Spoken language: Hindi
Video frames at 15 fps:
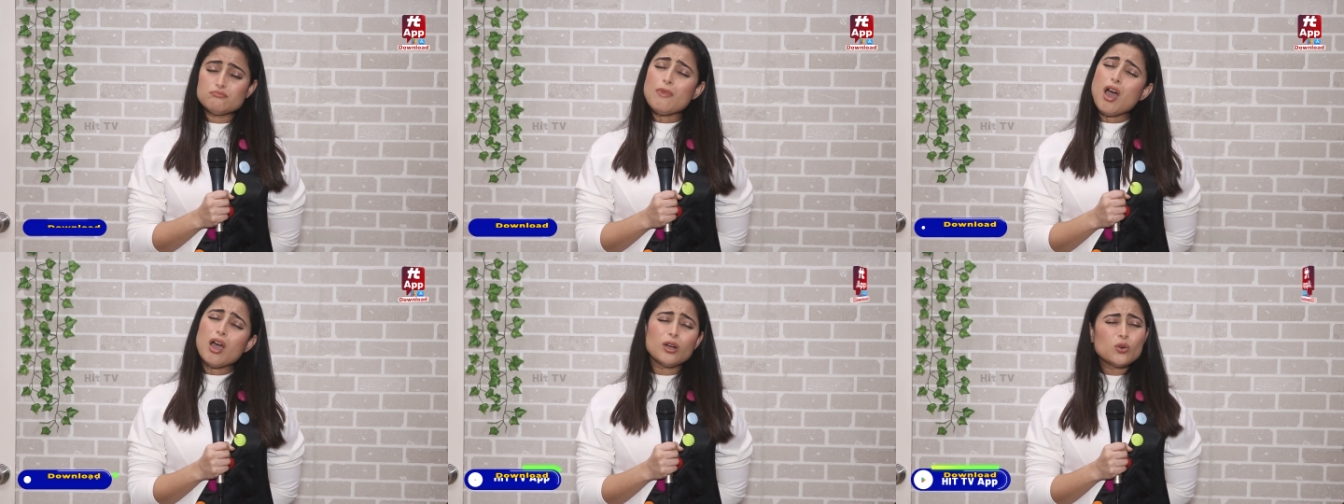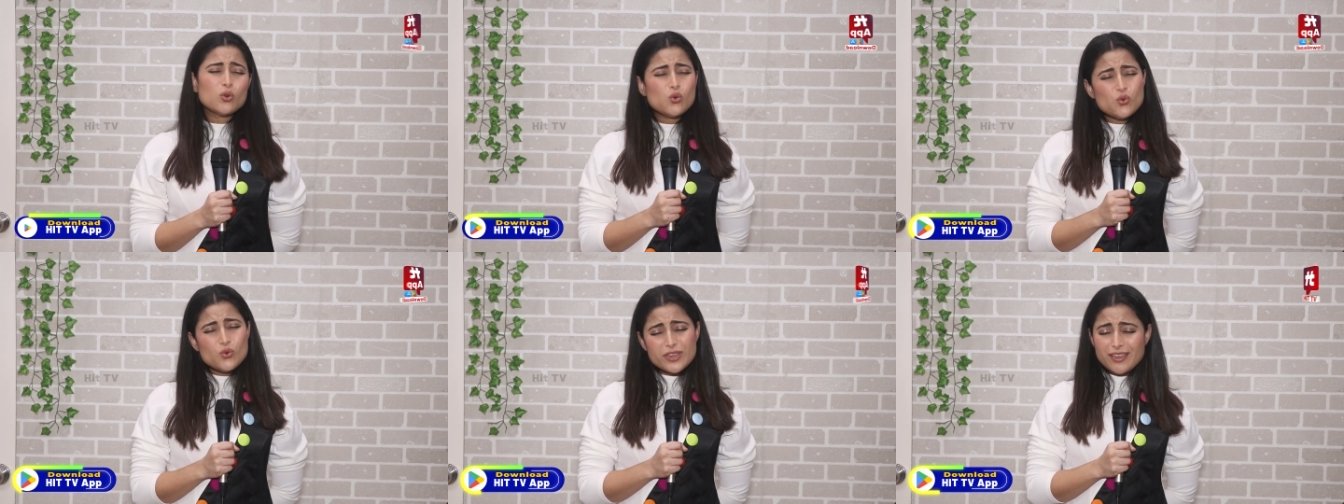
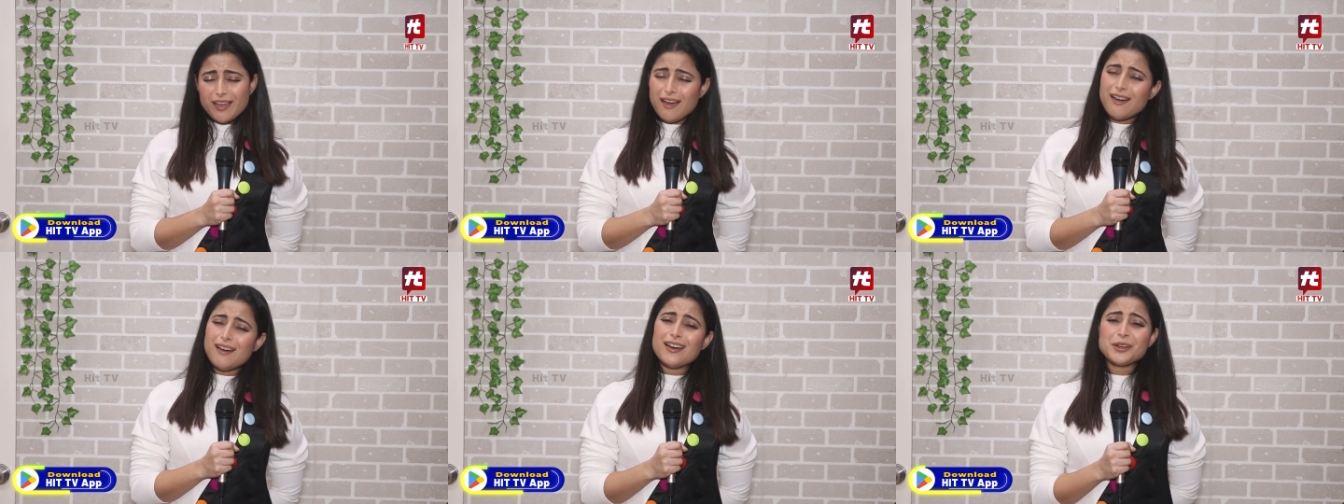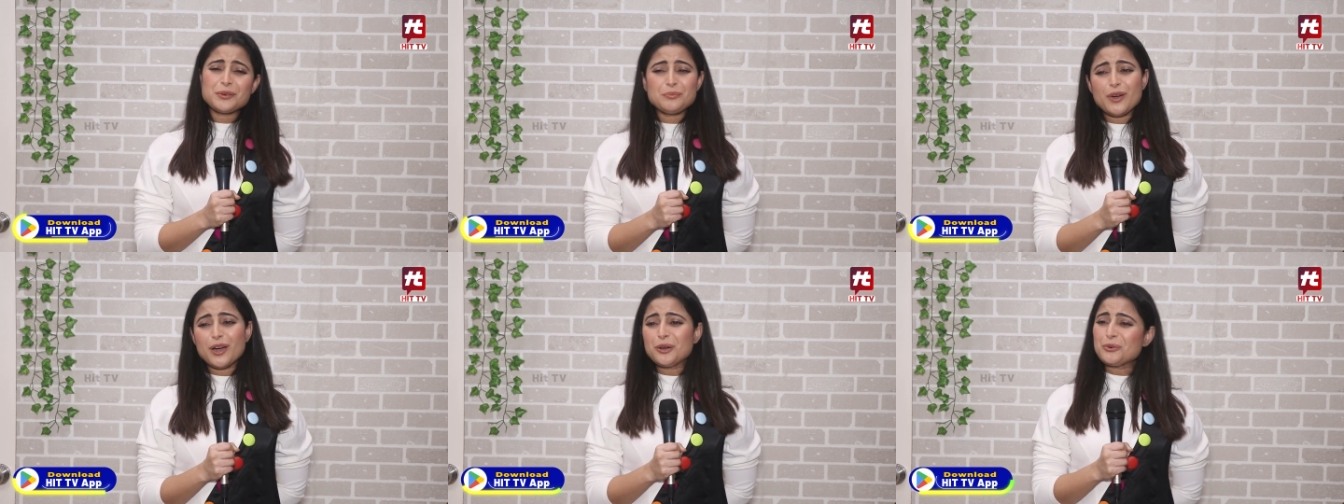मंकू यार
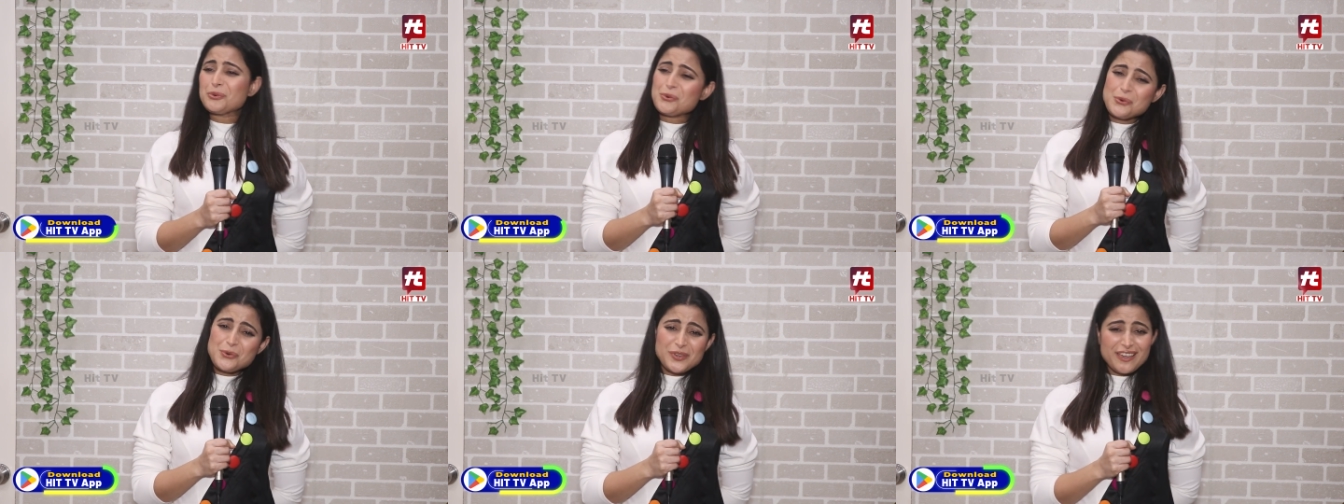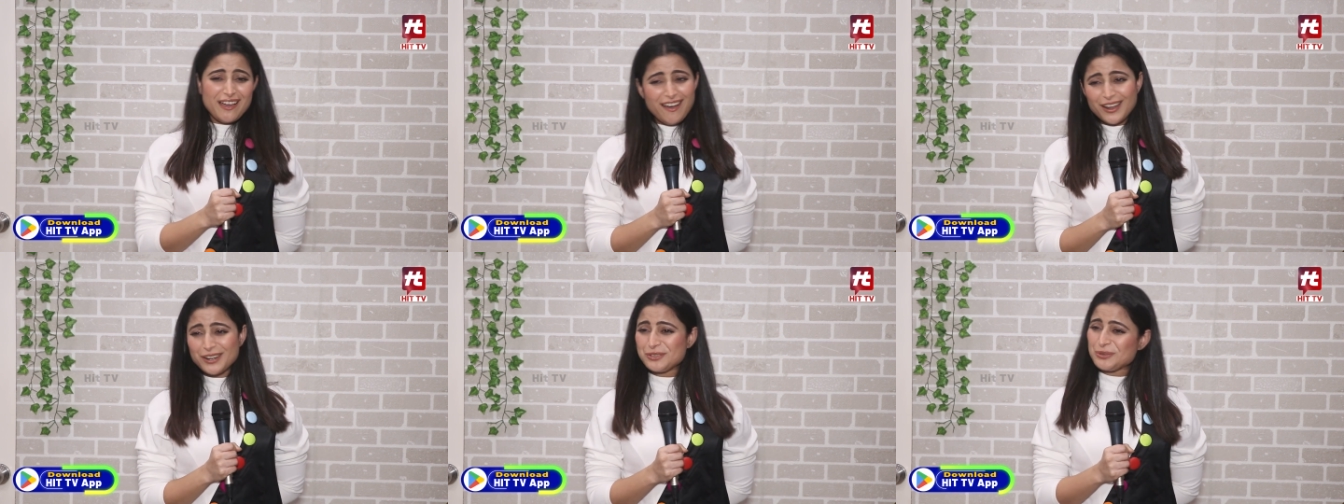मंकू
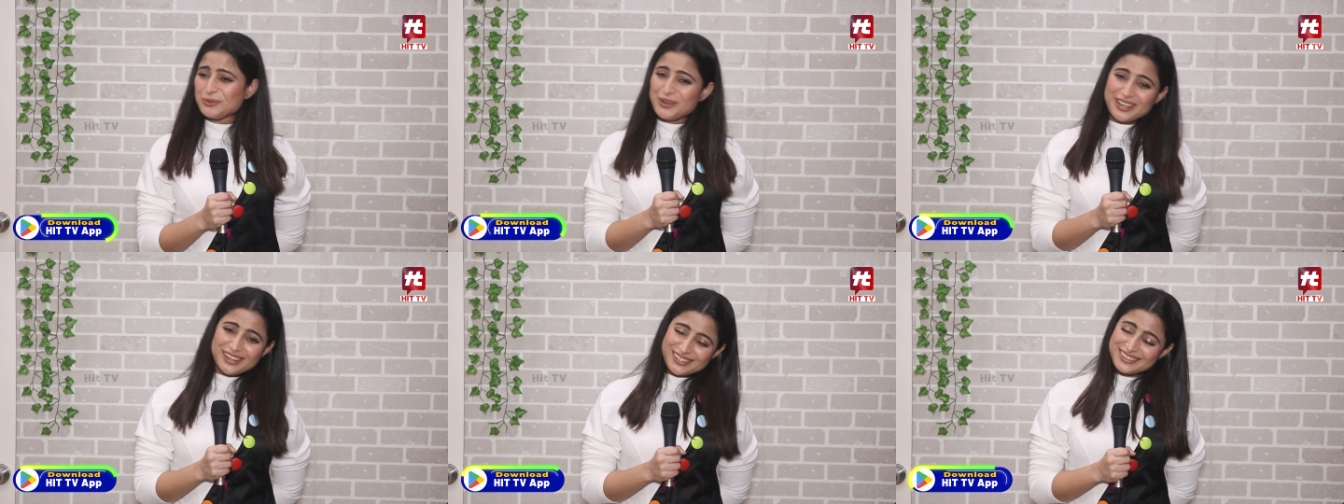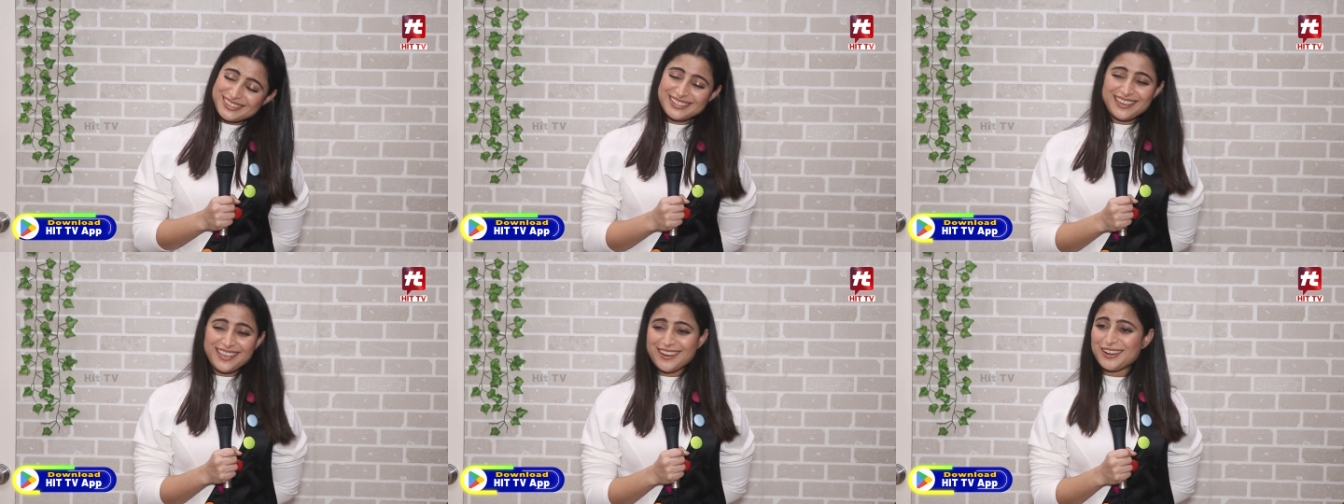यार जो
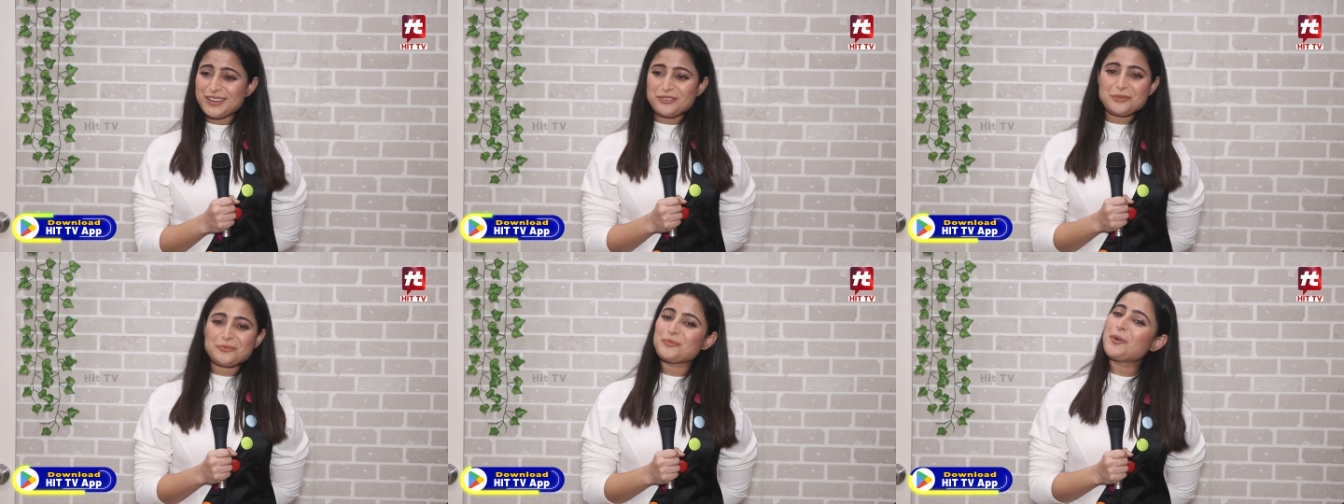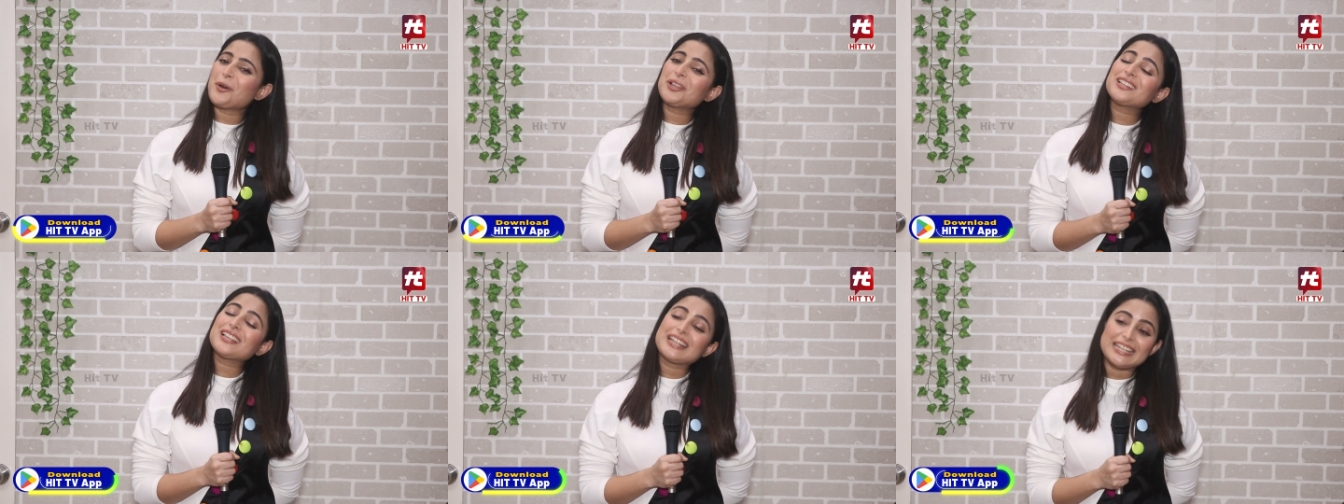करती है ना वो
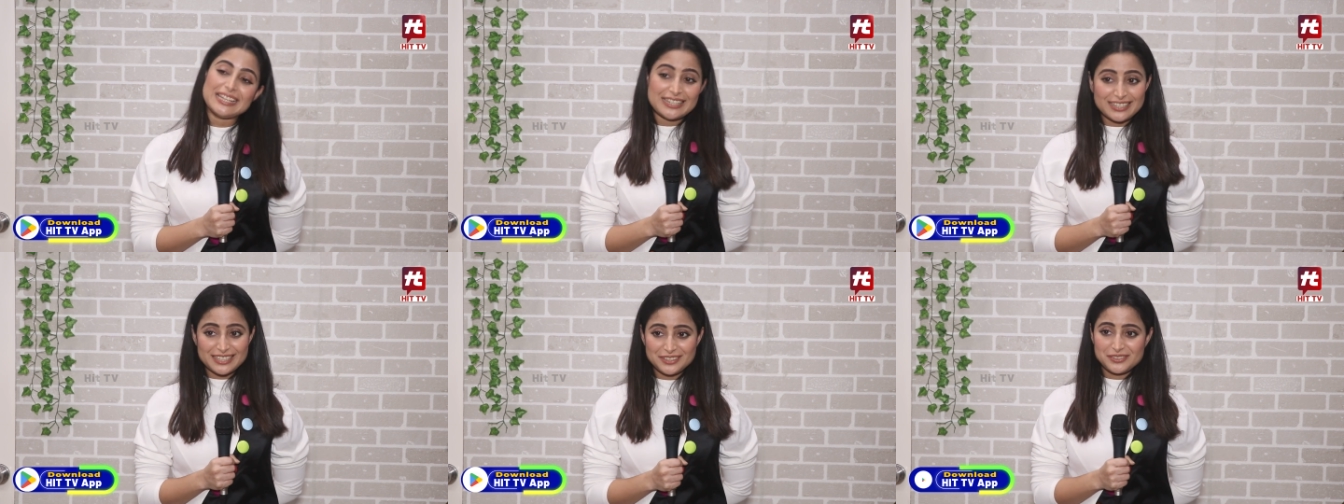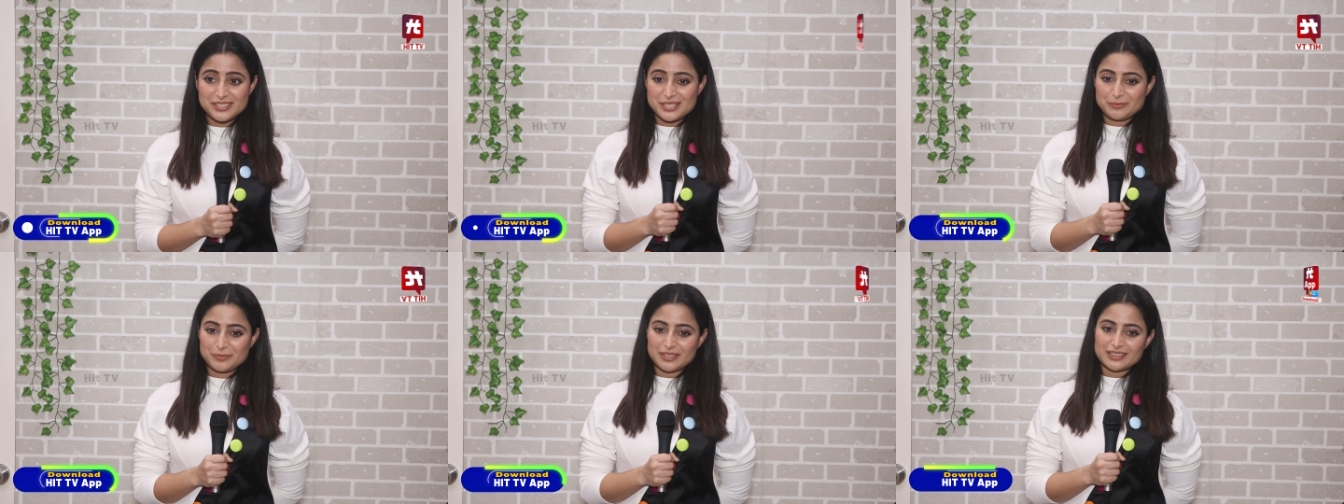बहुत क्लियरली
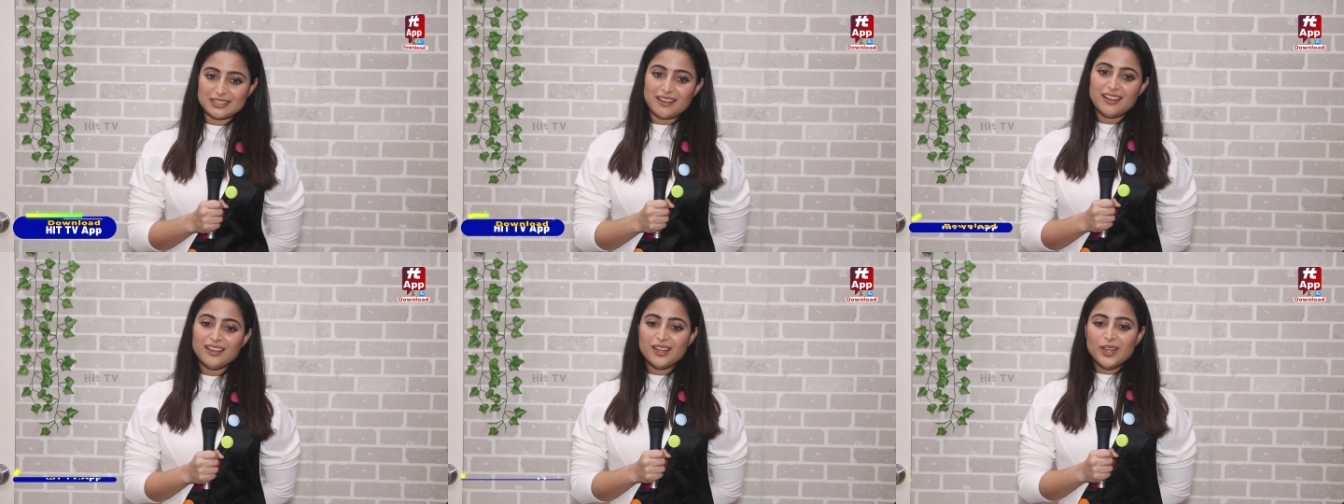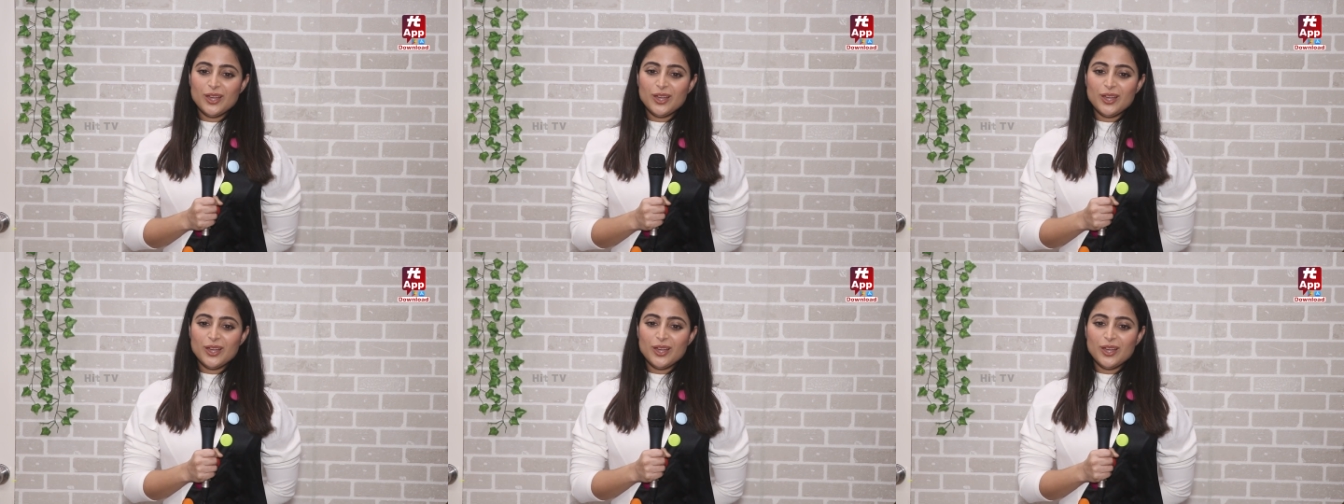विजिबल था